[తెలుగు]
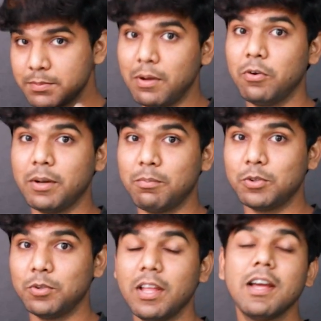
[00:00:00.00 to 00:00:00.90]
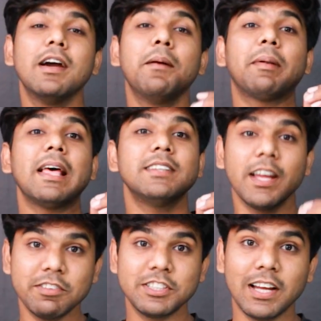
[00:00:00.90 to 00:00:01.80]
డిస్ప్లే ఉండబోతుంది ప్రైస్
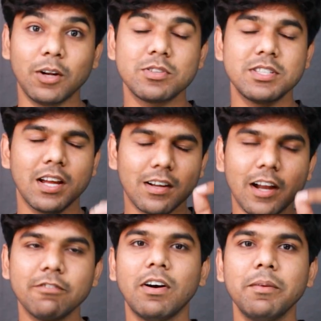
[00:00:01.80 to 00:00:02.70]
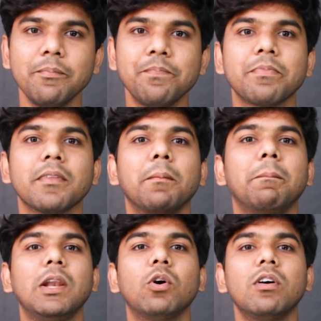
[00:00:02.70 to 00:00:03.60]
ట్యాగ్ విషయానికి వస్తే కన్ఫామ్
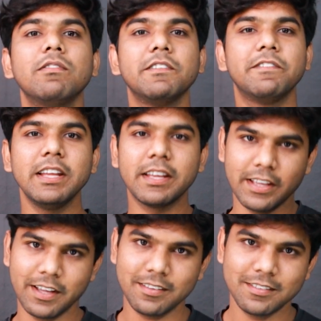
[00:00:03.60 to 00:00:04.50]
బిలో ఫిఫ్టీ కే